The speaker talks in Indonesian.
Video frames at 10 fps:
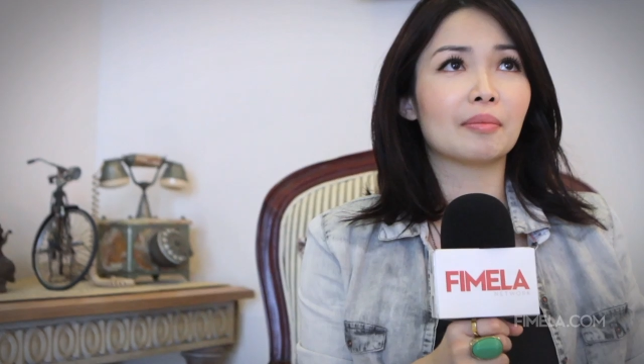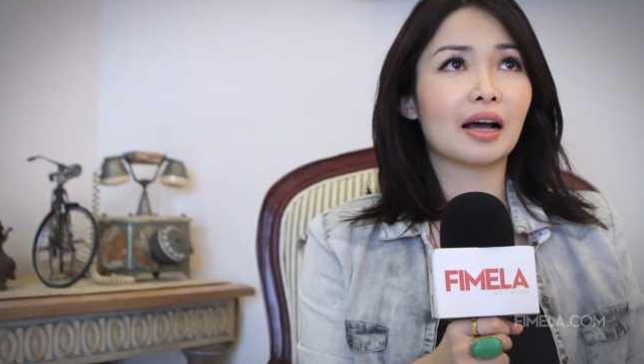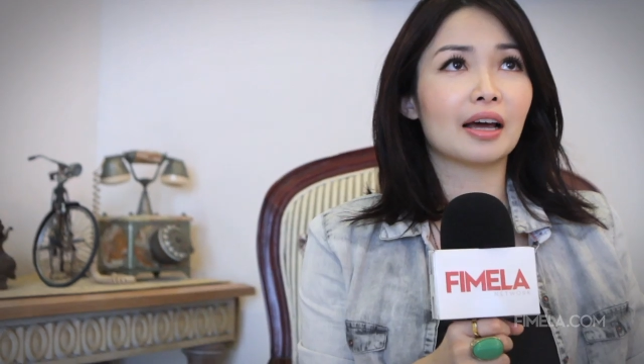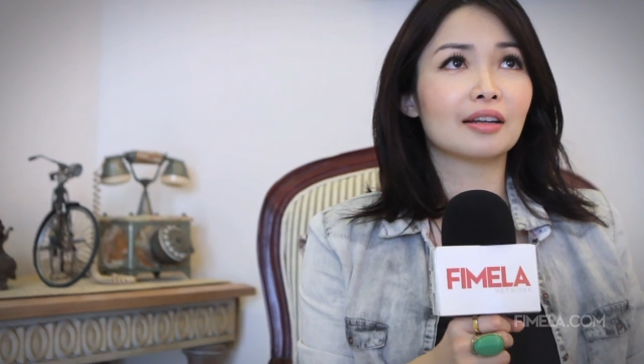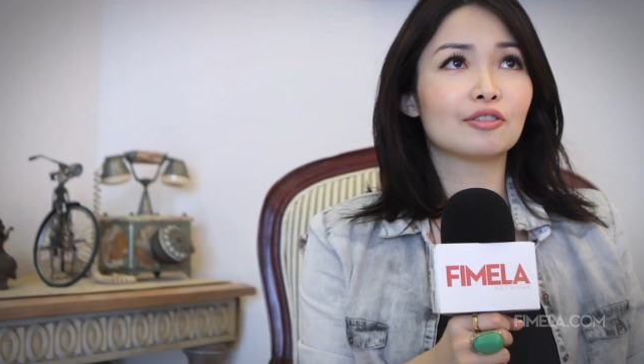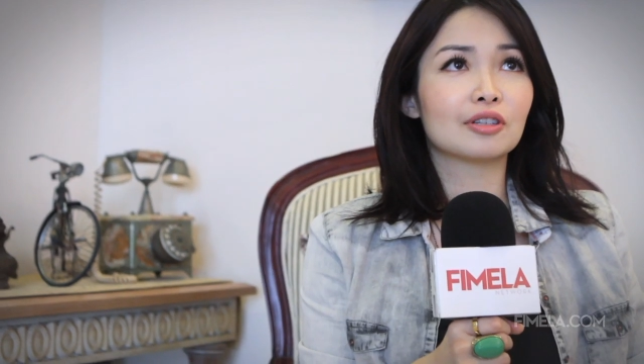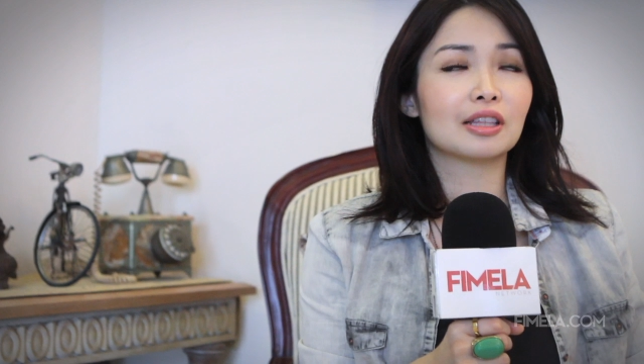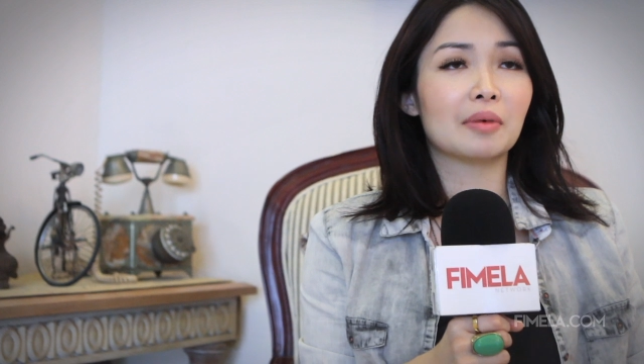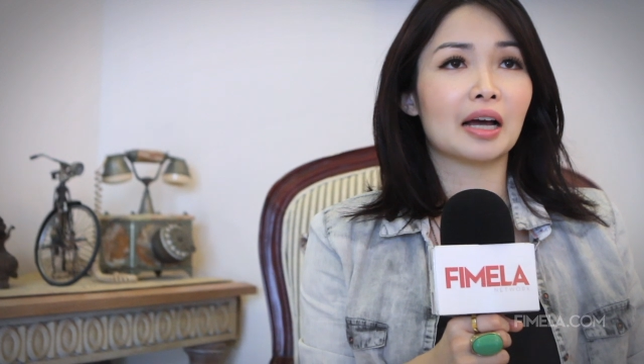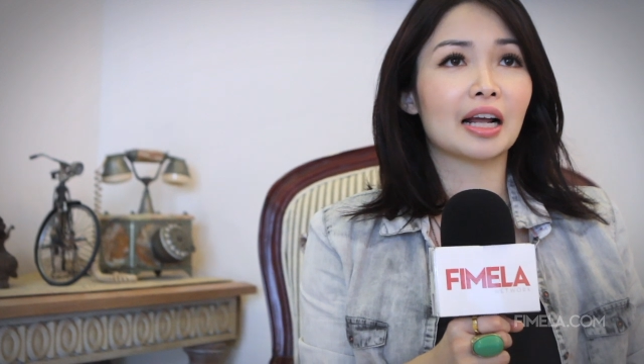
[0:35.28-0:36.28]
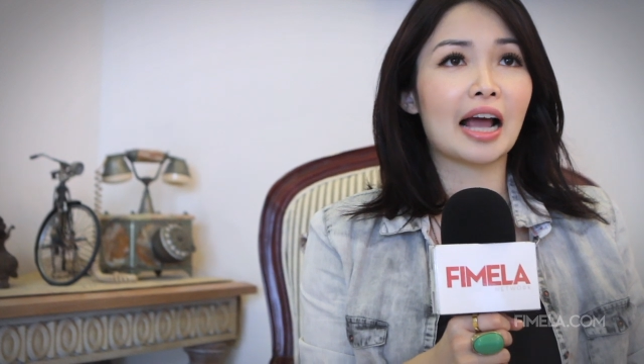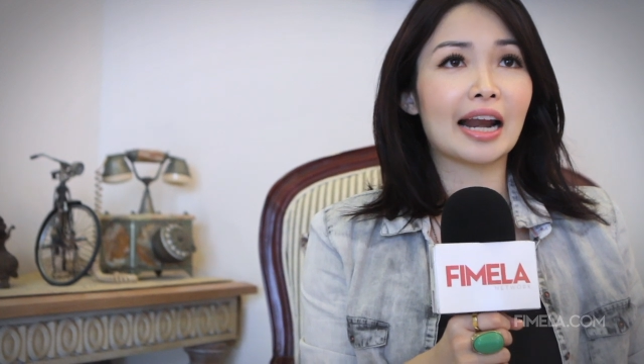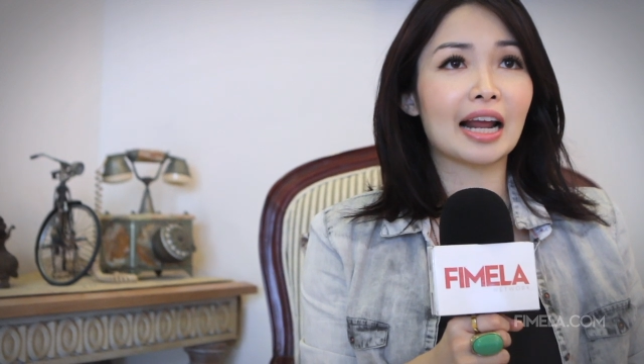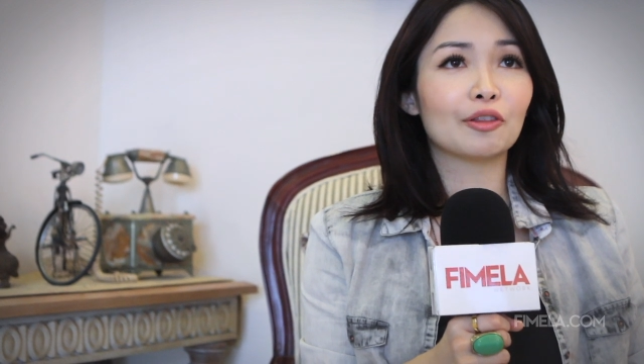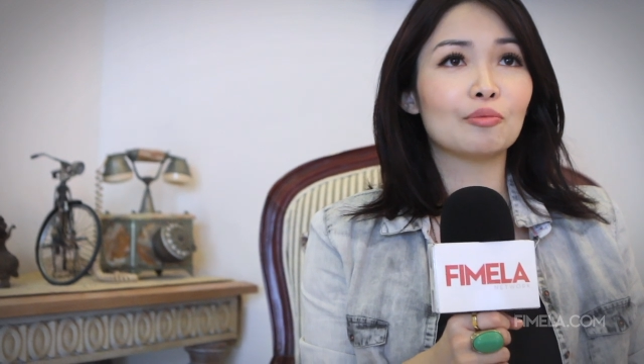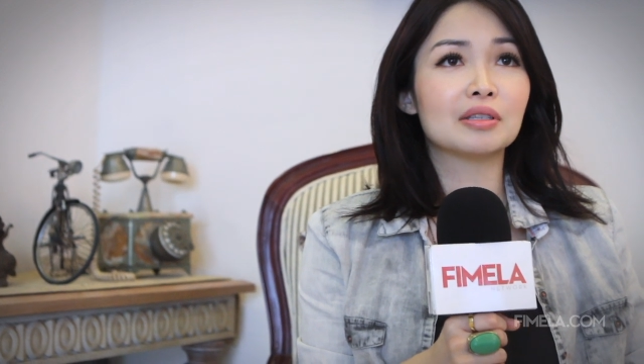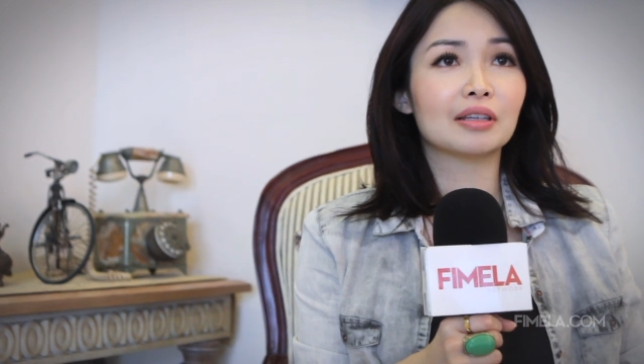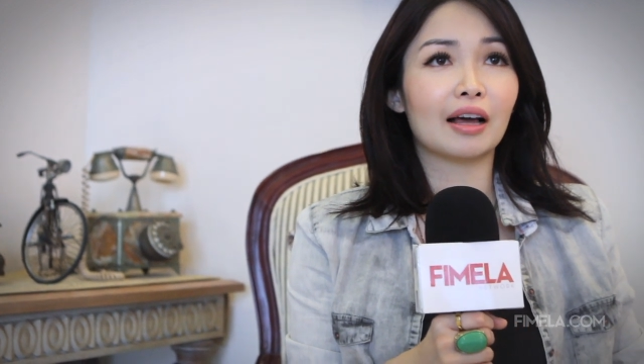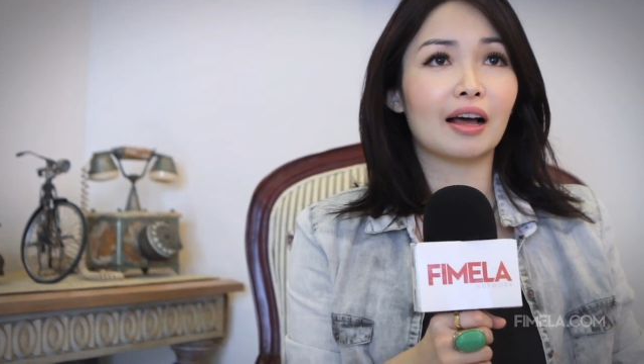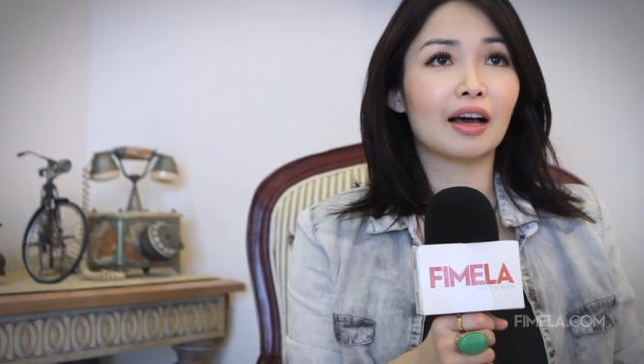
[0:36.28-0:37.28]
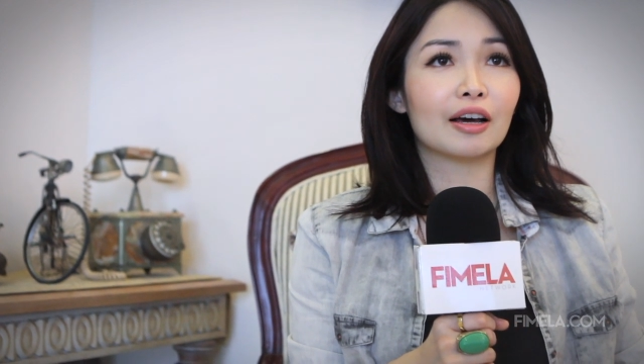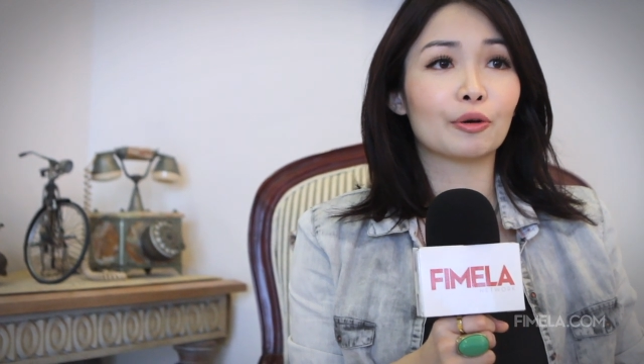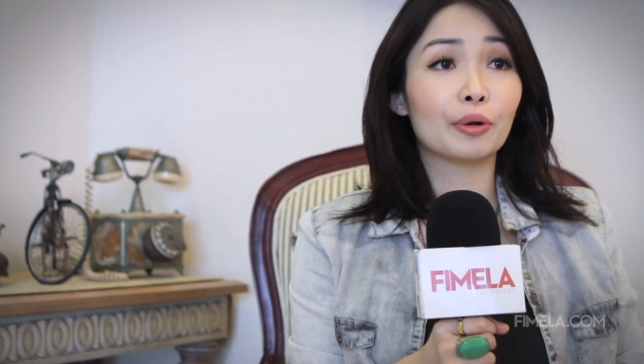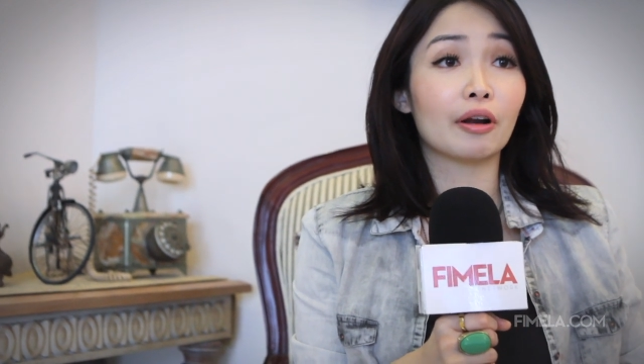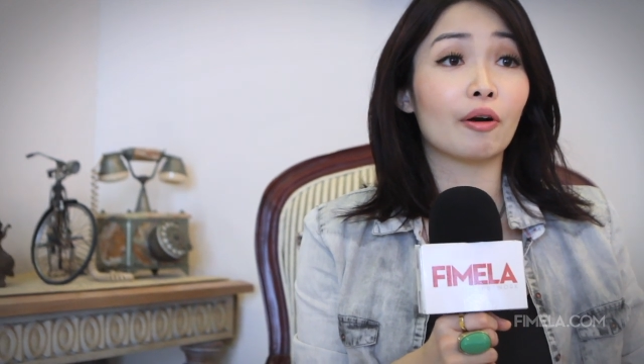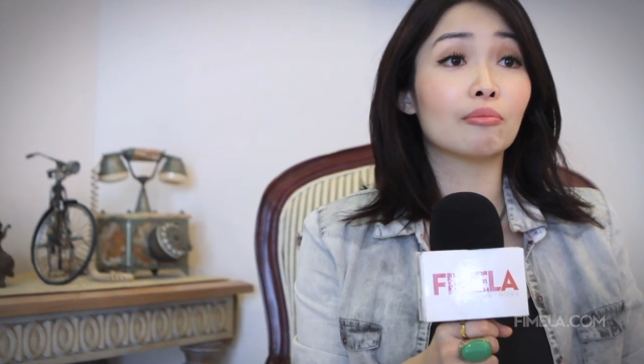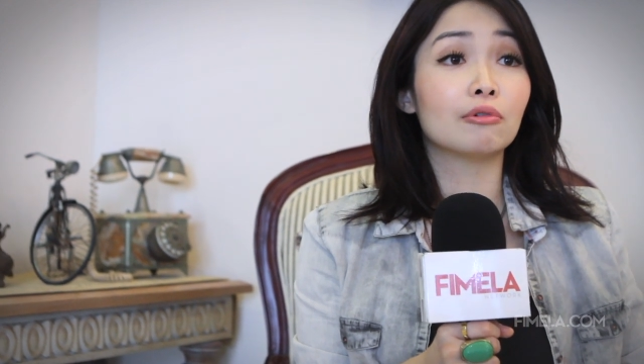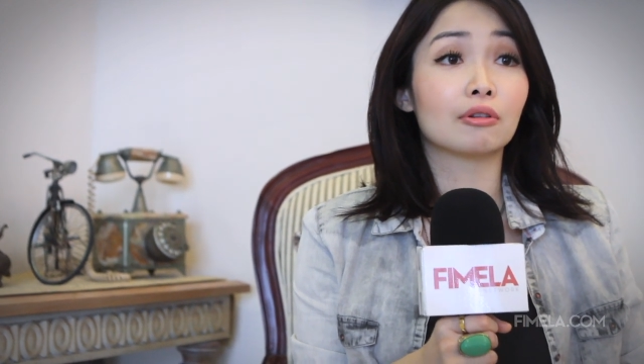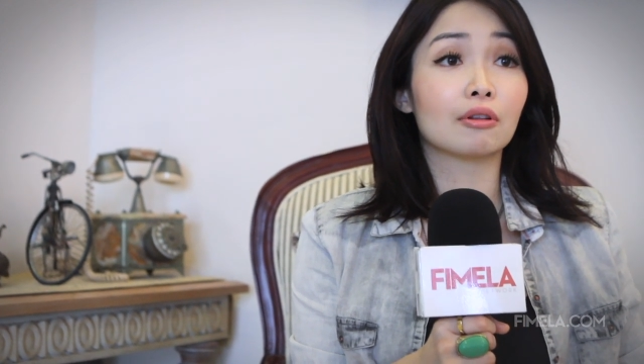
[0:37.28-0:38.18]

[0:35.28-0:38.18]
makan terus kita makannya nggak enak itu bisa ruin our mood